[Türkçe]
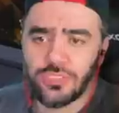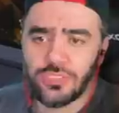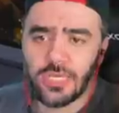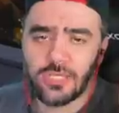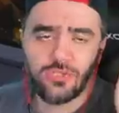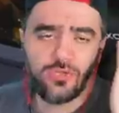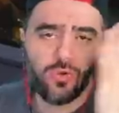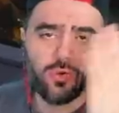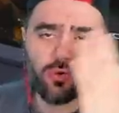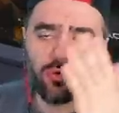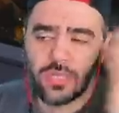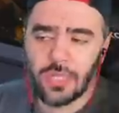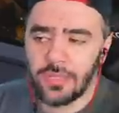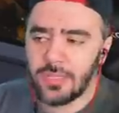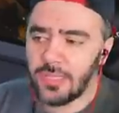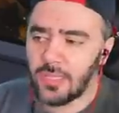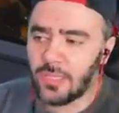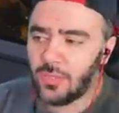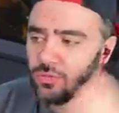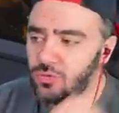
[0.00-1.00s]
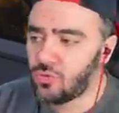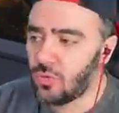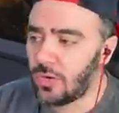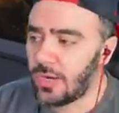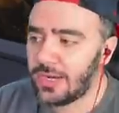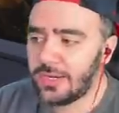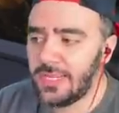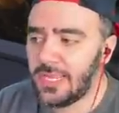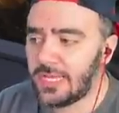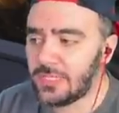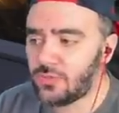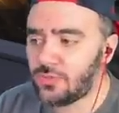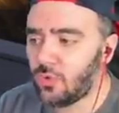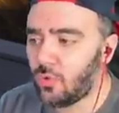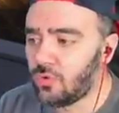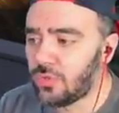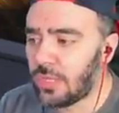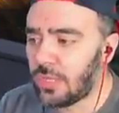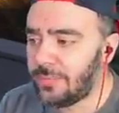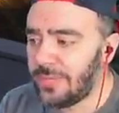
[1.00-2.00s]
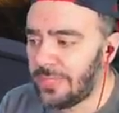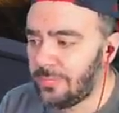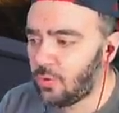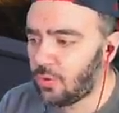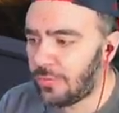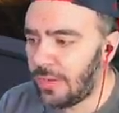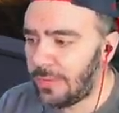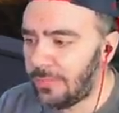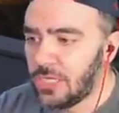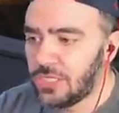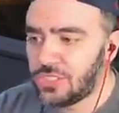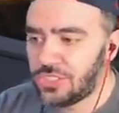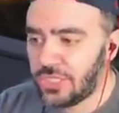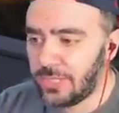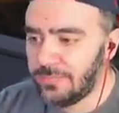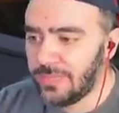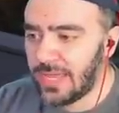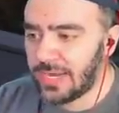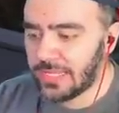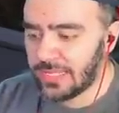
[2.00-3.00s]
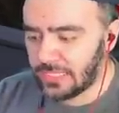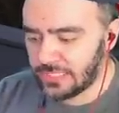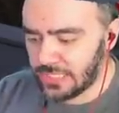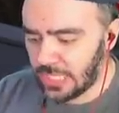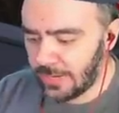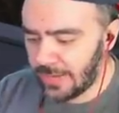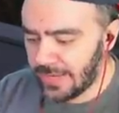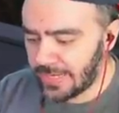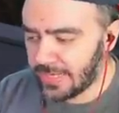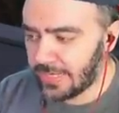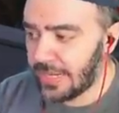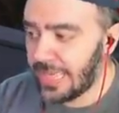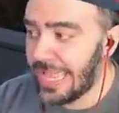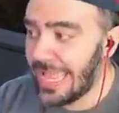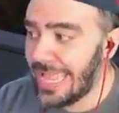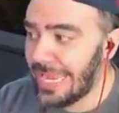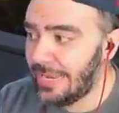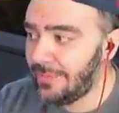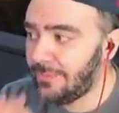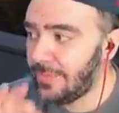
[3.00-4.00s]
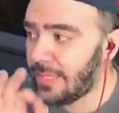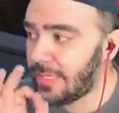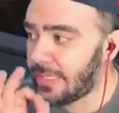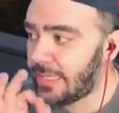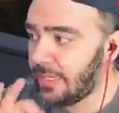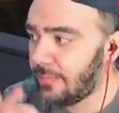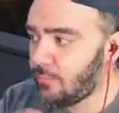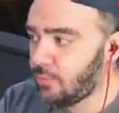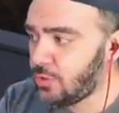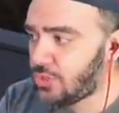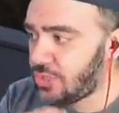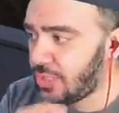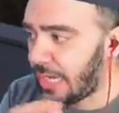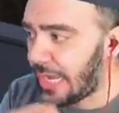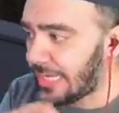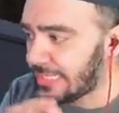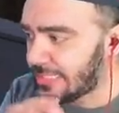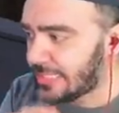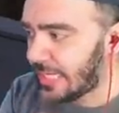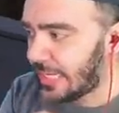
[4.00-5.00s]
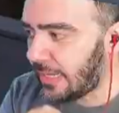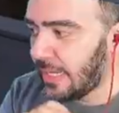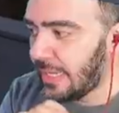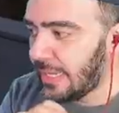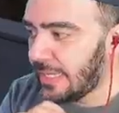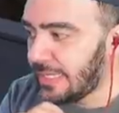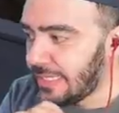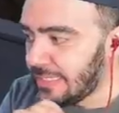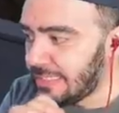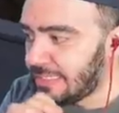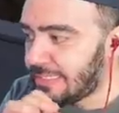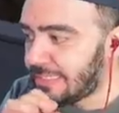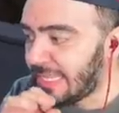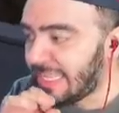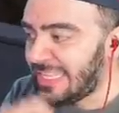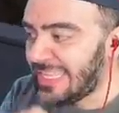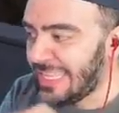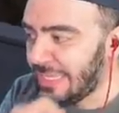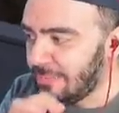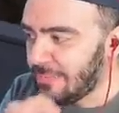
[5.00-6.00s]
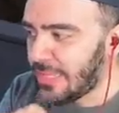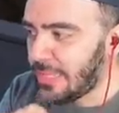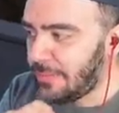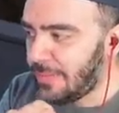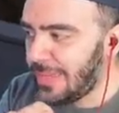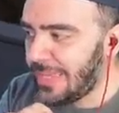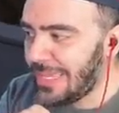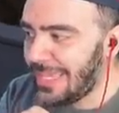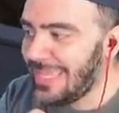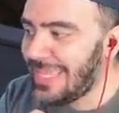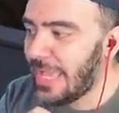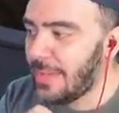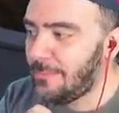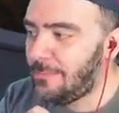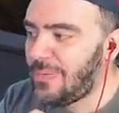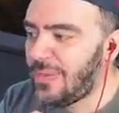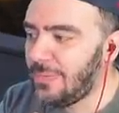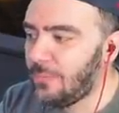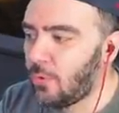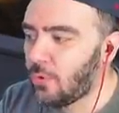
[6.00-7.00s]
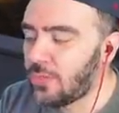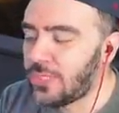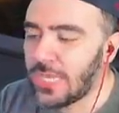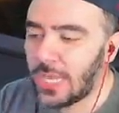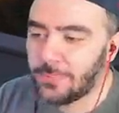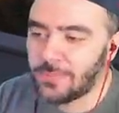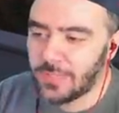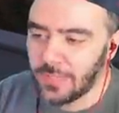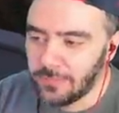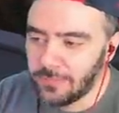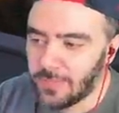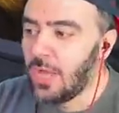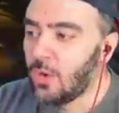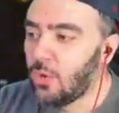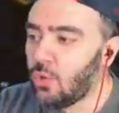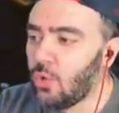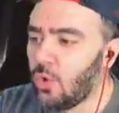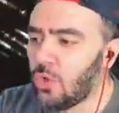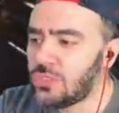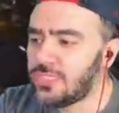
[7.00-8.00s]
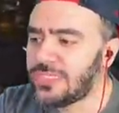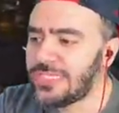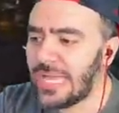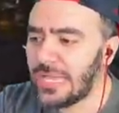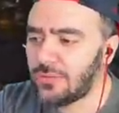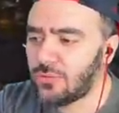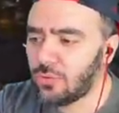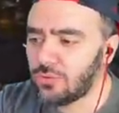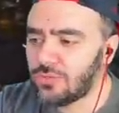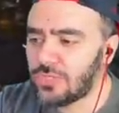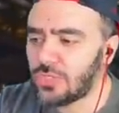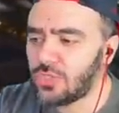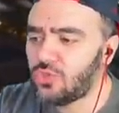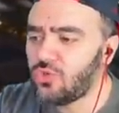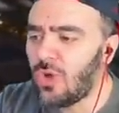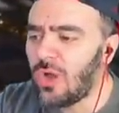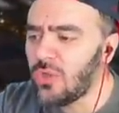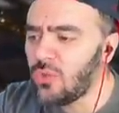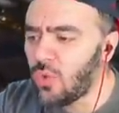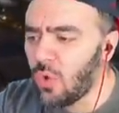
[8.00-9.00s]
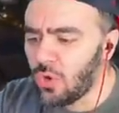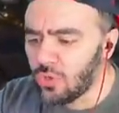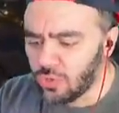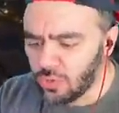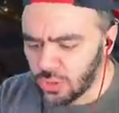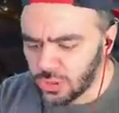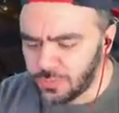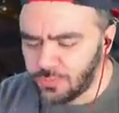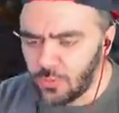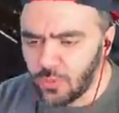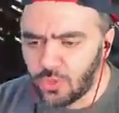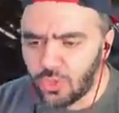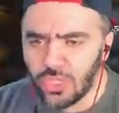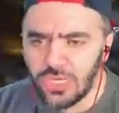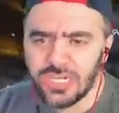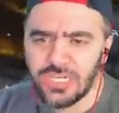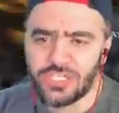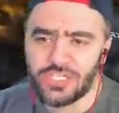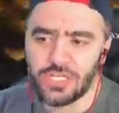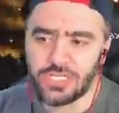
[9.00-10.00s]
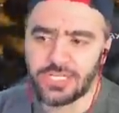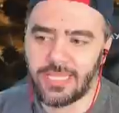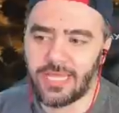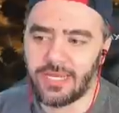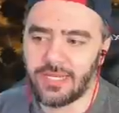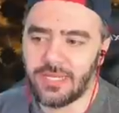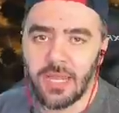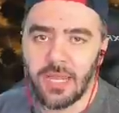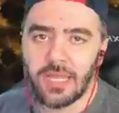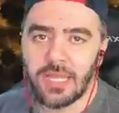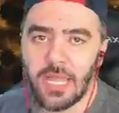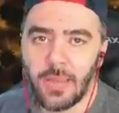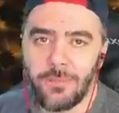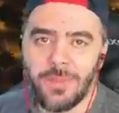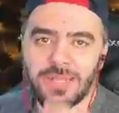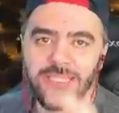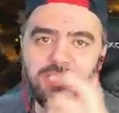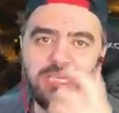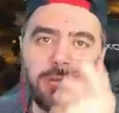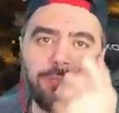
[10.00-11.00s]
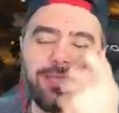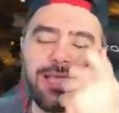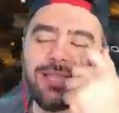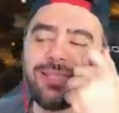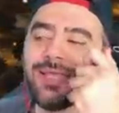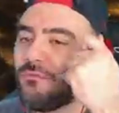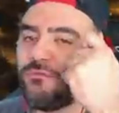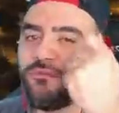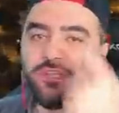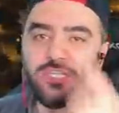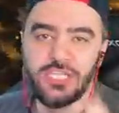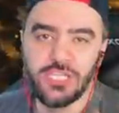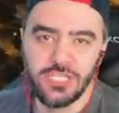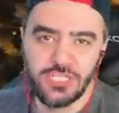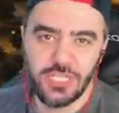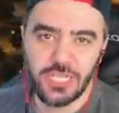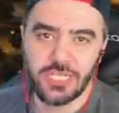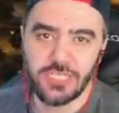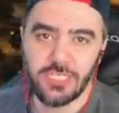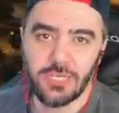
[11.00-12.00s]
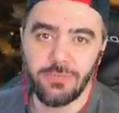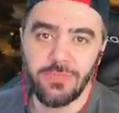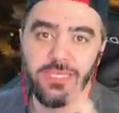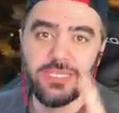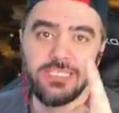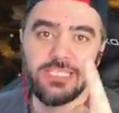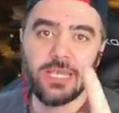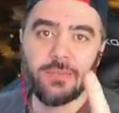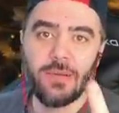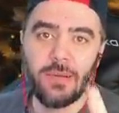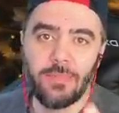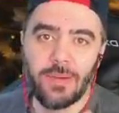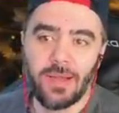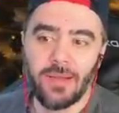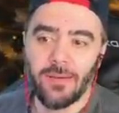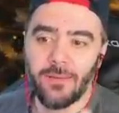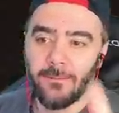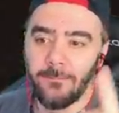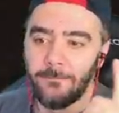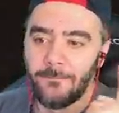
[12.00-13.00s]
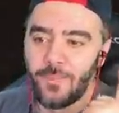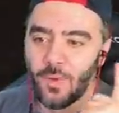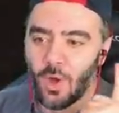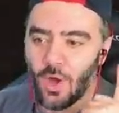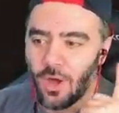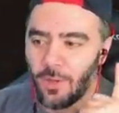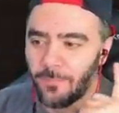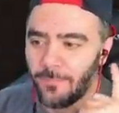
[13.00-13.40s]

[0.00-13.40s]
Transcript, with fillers: yazıyor onu da 700 dolar niye yazıyor onu da bilmiyorum ama. Şimdi arkadaşlar bakın elimdeki bu cihazla istediğim gibi EMP mod yaptım mı Los Santos'ta şu an gördüğünüz bütün ışıkları kapatacağım ya da pişini çekeceğim. İzle baba. Boom.